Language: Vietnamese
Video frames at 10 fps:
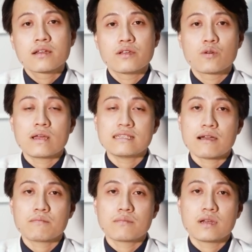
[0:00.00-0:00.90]
Điều quan
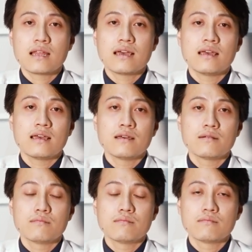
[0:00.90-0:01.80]
trọng là
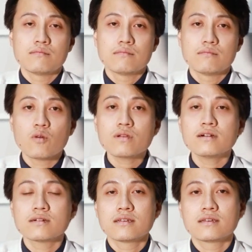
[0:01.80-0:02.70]
mỗi
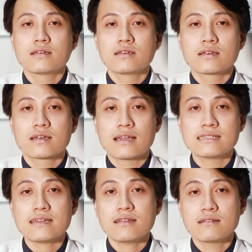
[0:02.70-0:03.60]
người
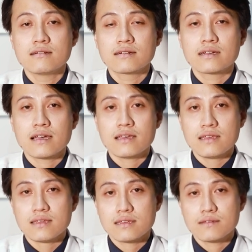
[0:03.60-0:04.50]
cần xác định được
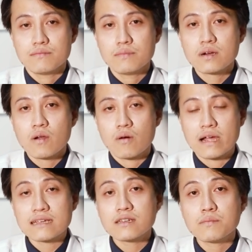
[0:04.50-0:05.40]
cái mức
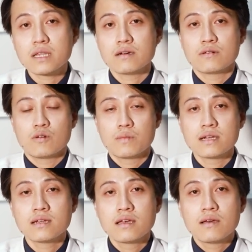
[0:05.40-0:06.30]
độ gắng sức bình thường của
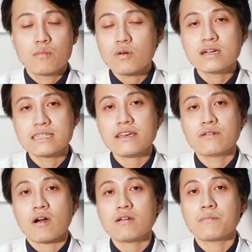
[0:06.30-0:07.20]
mình. Mỗi người sẽ
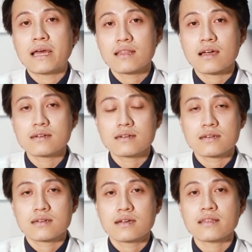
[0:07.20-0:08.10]
hiểu rõ được bản thân,
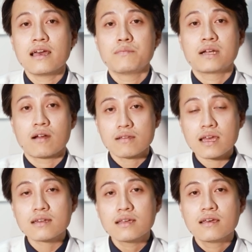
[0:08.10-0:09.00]
cơ thể mình rõ
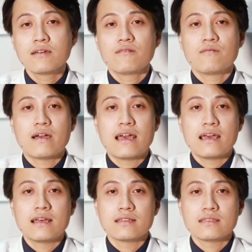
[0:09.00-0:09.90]
nhất
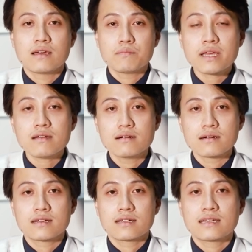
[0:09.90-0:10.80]
và nhận biết
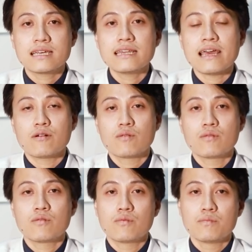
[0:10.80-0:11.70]
được khi nào
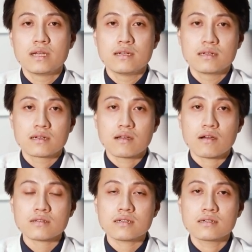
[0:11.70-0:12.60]
mình
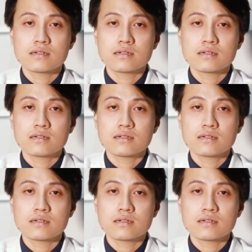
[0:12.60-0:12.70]
có